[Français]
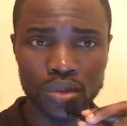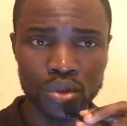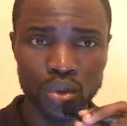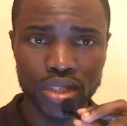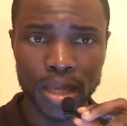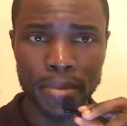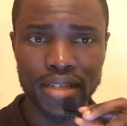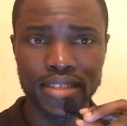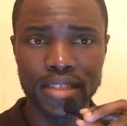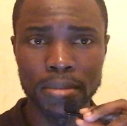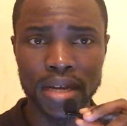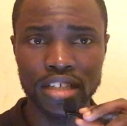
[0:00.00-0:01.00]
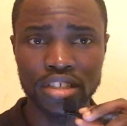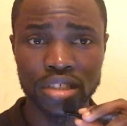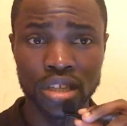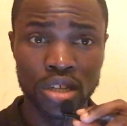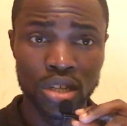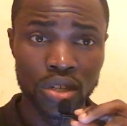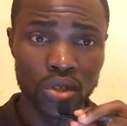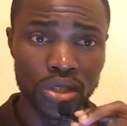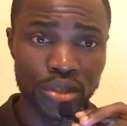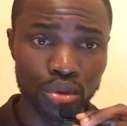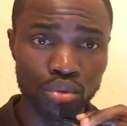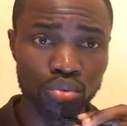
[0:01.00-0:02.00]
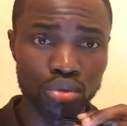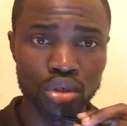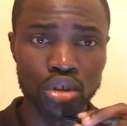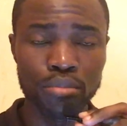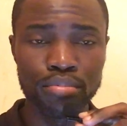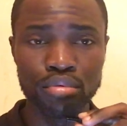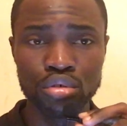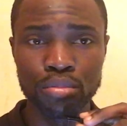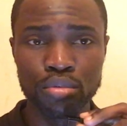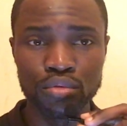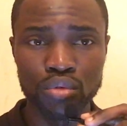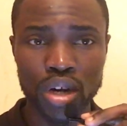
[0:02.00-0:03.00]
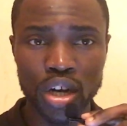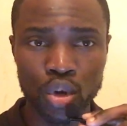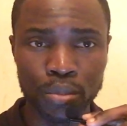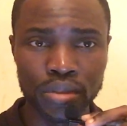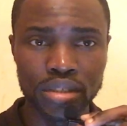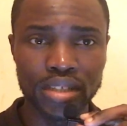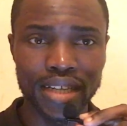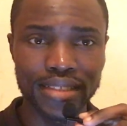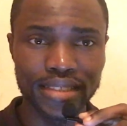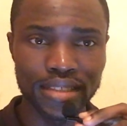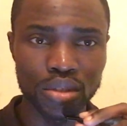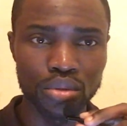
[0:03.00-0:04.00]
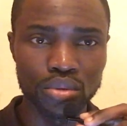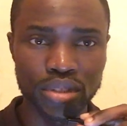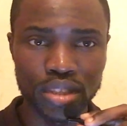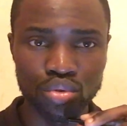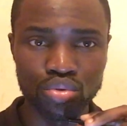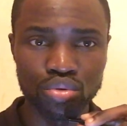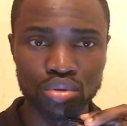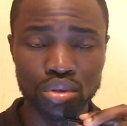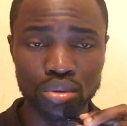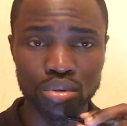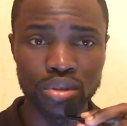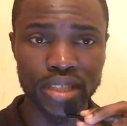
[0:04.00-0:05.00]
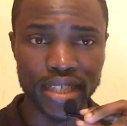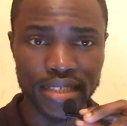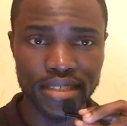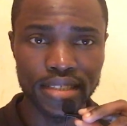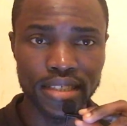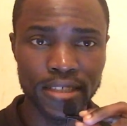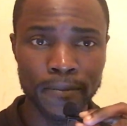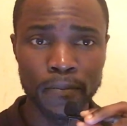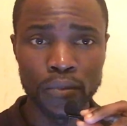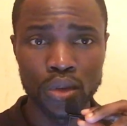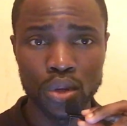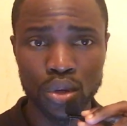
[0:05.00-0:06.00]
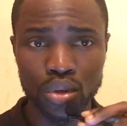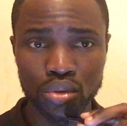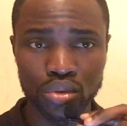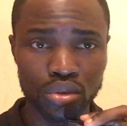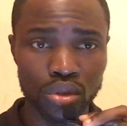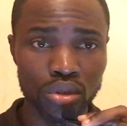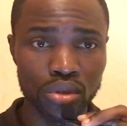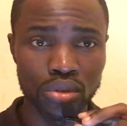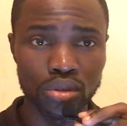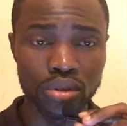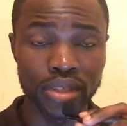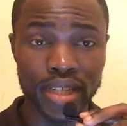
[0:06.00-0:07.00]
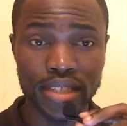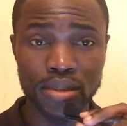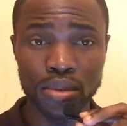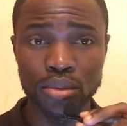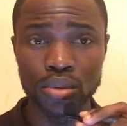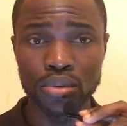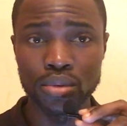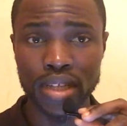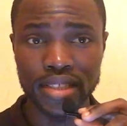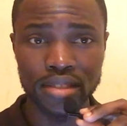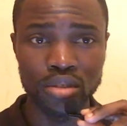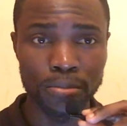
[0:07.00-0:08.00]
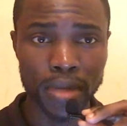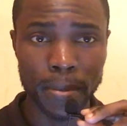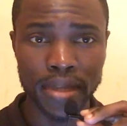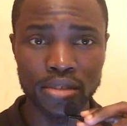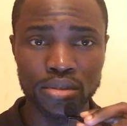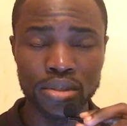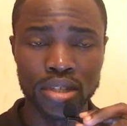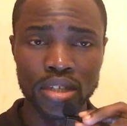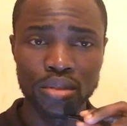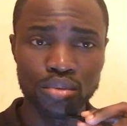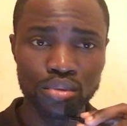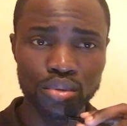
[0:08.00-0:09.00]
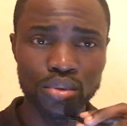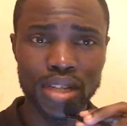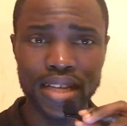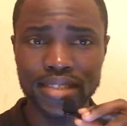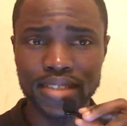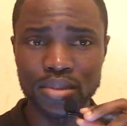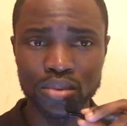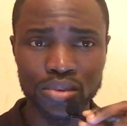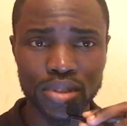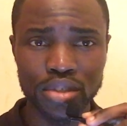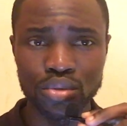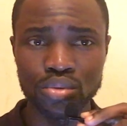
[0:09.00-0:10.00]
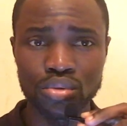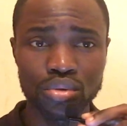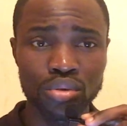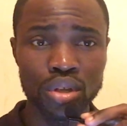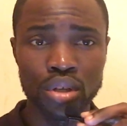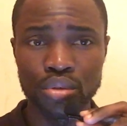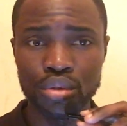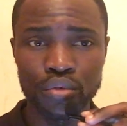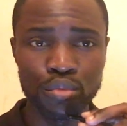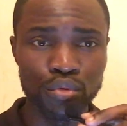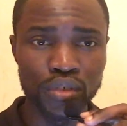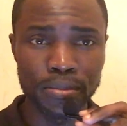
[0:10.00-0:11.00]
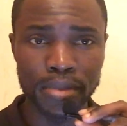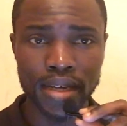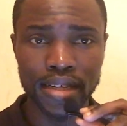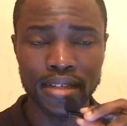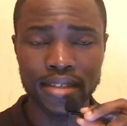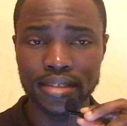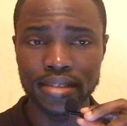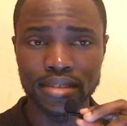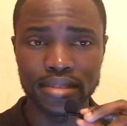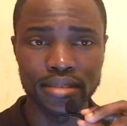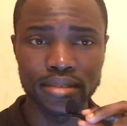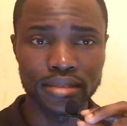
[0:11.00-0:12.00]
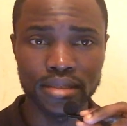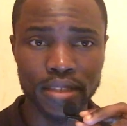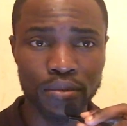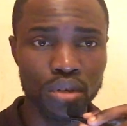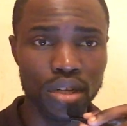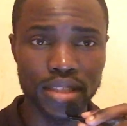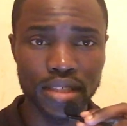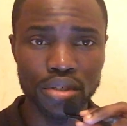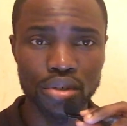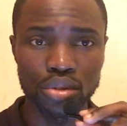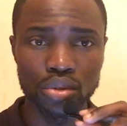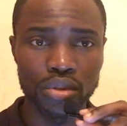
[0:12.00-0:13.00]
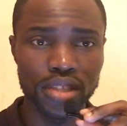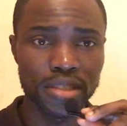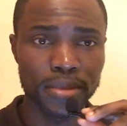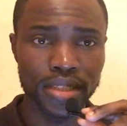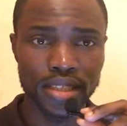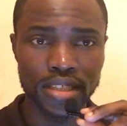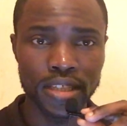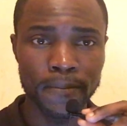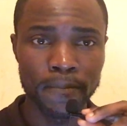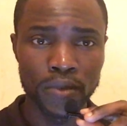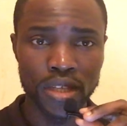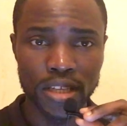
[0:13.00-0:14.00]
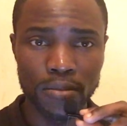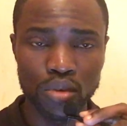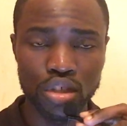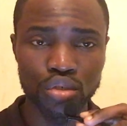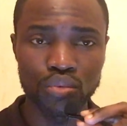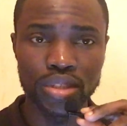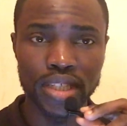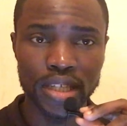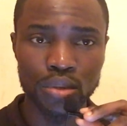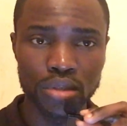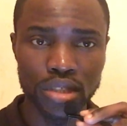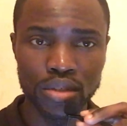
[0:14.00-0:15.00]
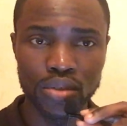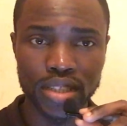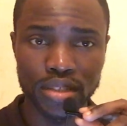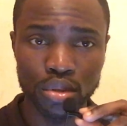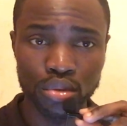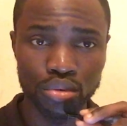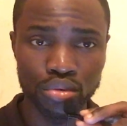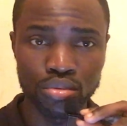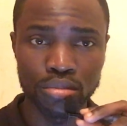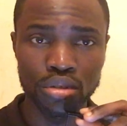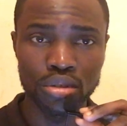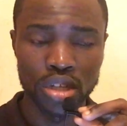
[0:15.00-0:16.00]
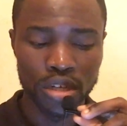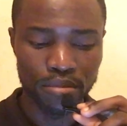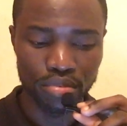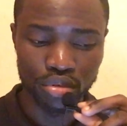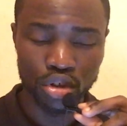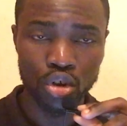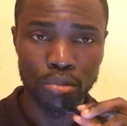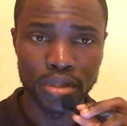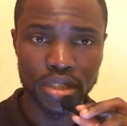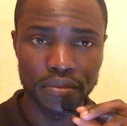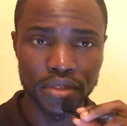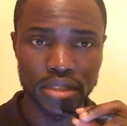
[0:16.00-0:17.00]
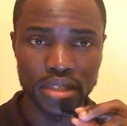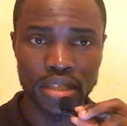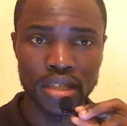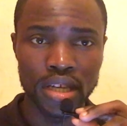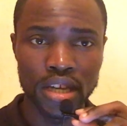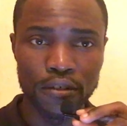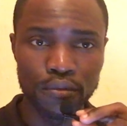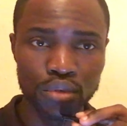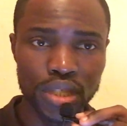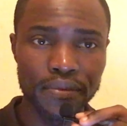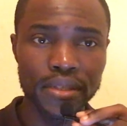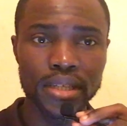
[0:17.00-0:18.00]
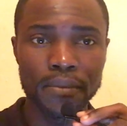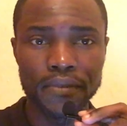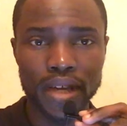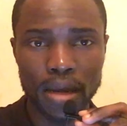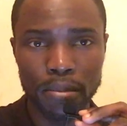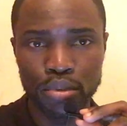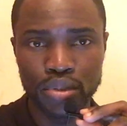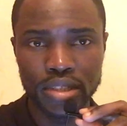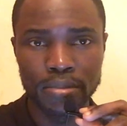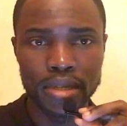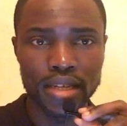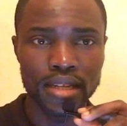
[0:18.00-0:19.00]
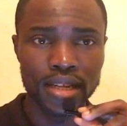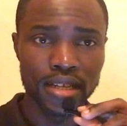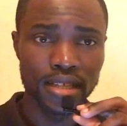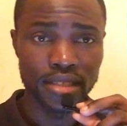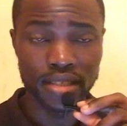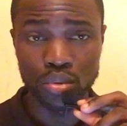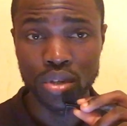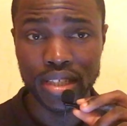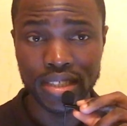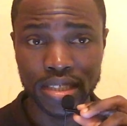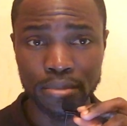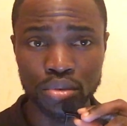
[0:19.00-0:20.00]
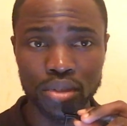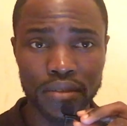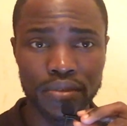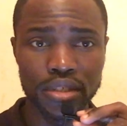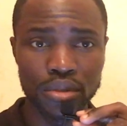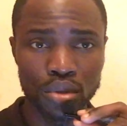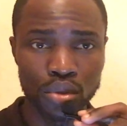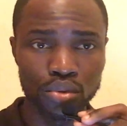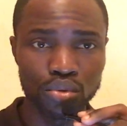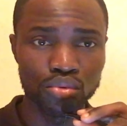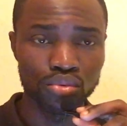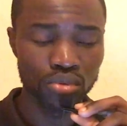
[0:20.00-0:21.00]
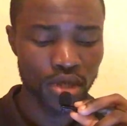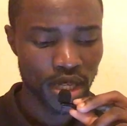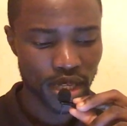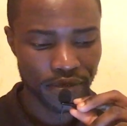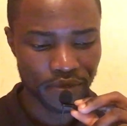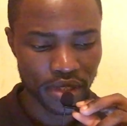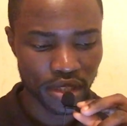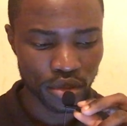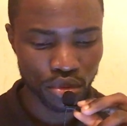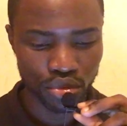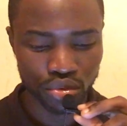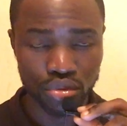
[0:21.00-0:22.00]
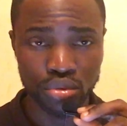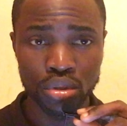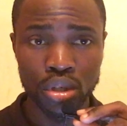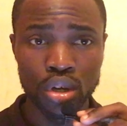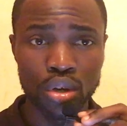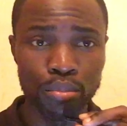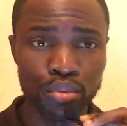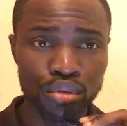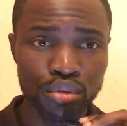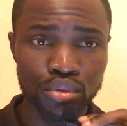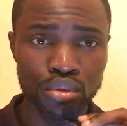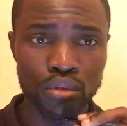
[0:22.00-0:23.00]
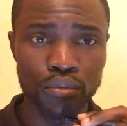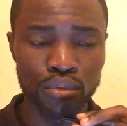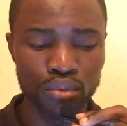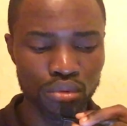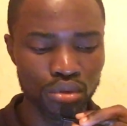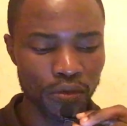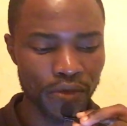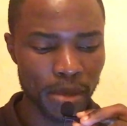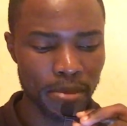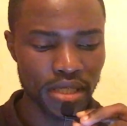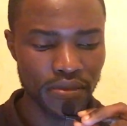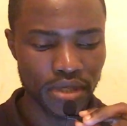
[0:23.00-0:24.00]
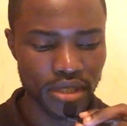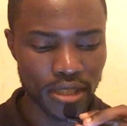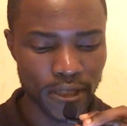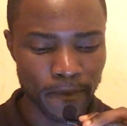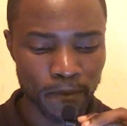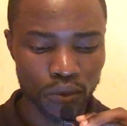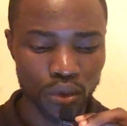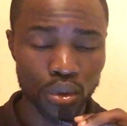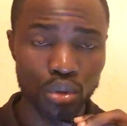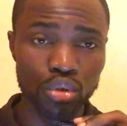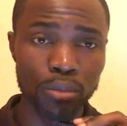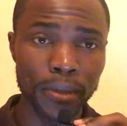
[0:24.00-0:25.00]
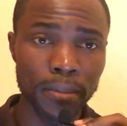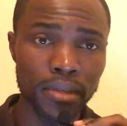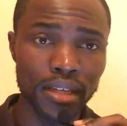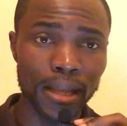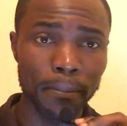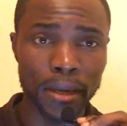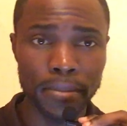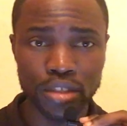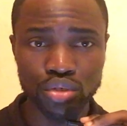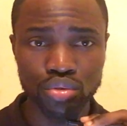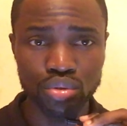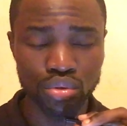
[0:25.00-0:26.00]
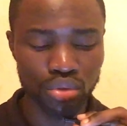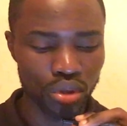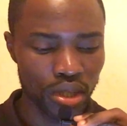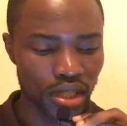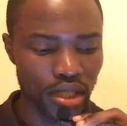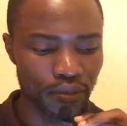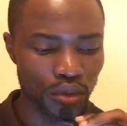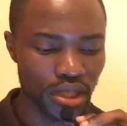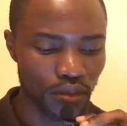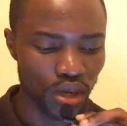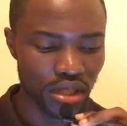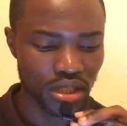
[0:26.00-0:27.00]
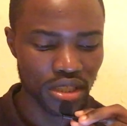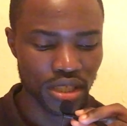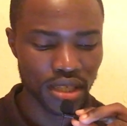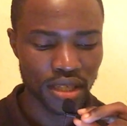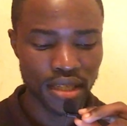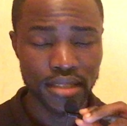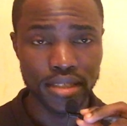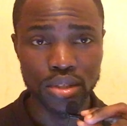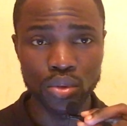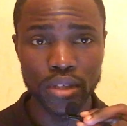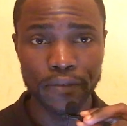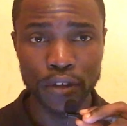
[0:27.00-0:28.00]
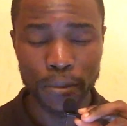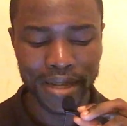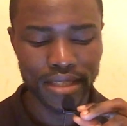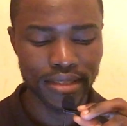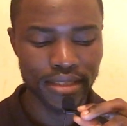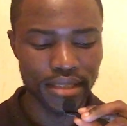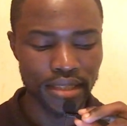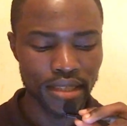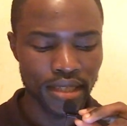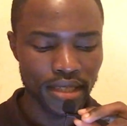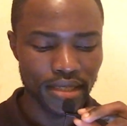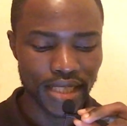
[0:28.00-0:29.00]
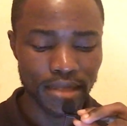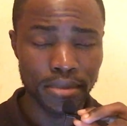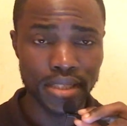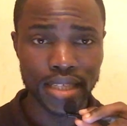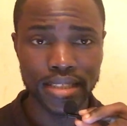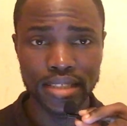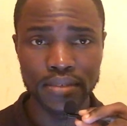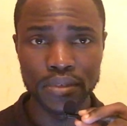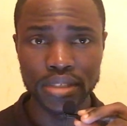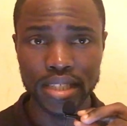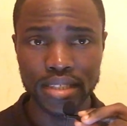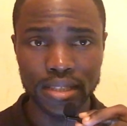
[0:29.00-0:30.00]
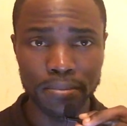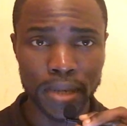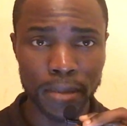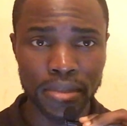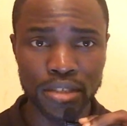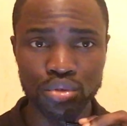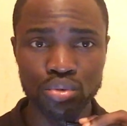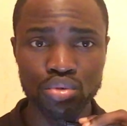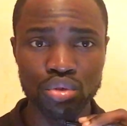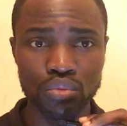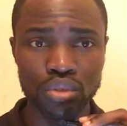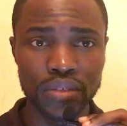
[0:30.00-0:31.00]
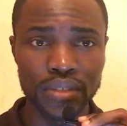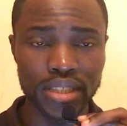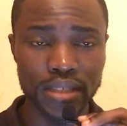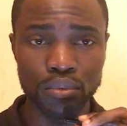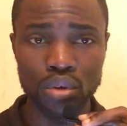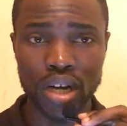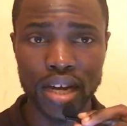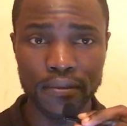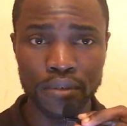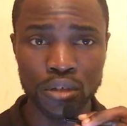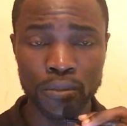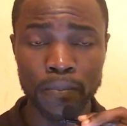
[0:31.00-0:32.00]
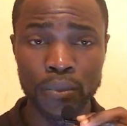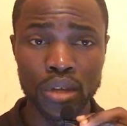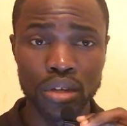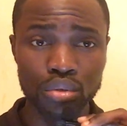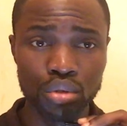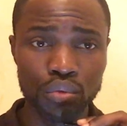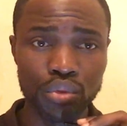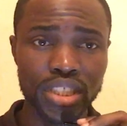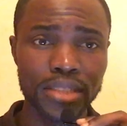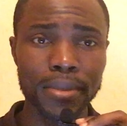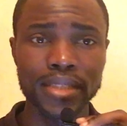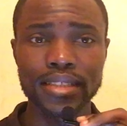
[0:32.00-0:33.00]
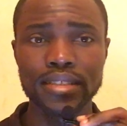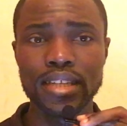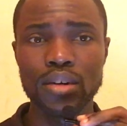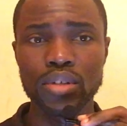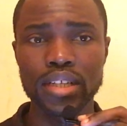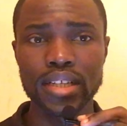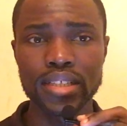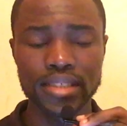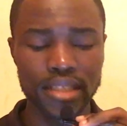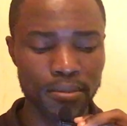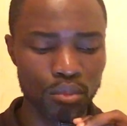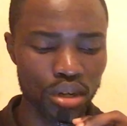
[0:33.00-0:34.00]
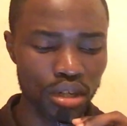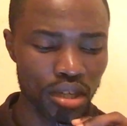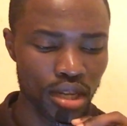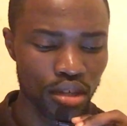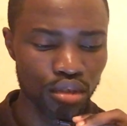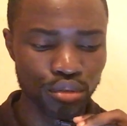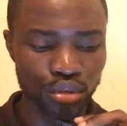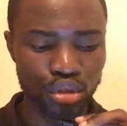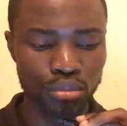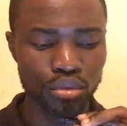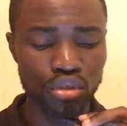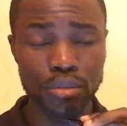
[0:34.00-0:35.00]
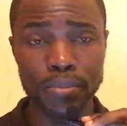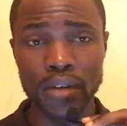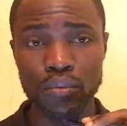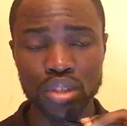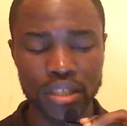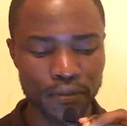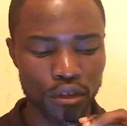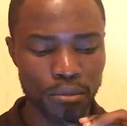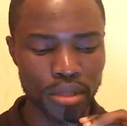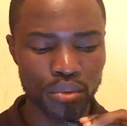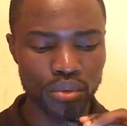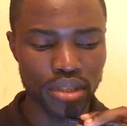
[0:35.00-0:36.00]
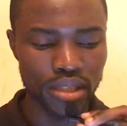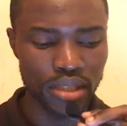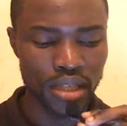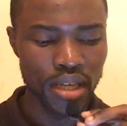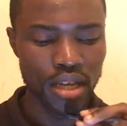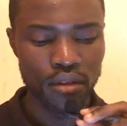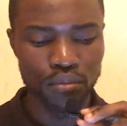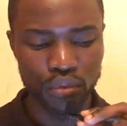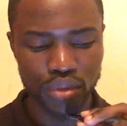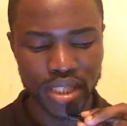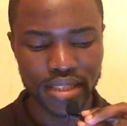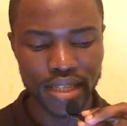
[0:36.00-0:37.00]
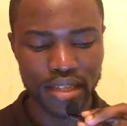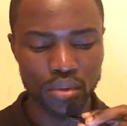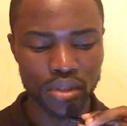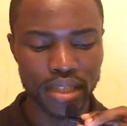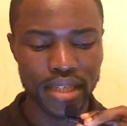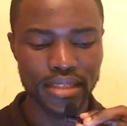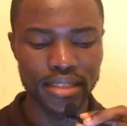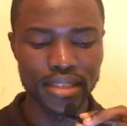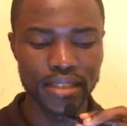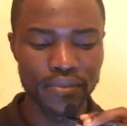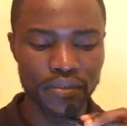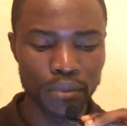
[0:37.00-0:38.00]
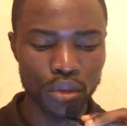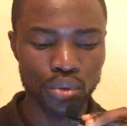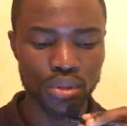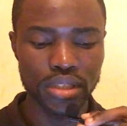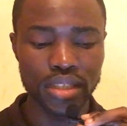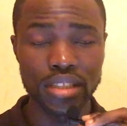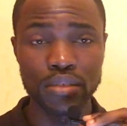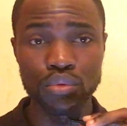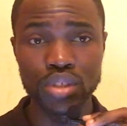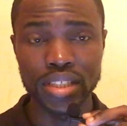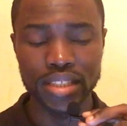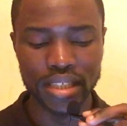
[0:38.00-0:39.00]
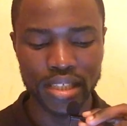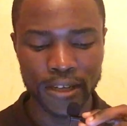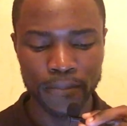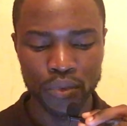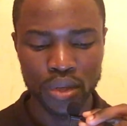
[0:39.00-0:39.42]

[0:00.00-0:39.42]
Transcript: entamer les démarches et surtout quand pour pouvoir obtenir un titre de séjour donc résider en, Grèce en tant que résident permanent. Tout cela, ce sont des choses que vous ne pouvez pas euh, savoir, d'accord, en tant qu'expatrié. Et moi, je vous ai réuni dans un seul document pour en bénéficier. Vous n'avez qu'à me faire un petit mail, c'est dans la description de la vidéo en dessous, afin que je puisse vous en faire bénéficier. Donc le premier, la première chose qu'il faut savoir déjà, ce sont les formalités administratives. Ça, c'est parmi les choses que vous devez savoir avant de vous expatrier en Grèce. Et moi, je commence par vous informer que si vous vous installez en Grèce, il est vivement conseillé de vous inscrire.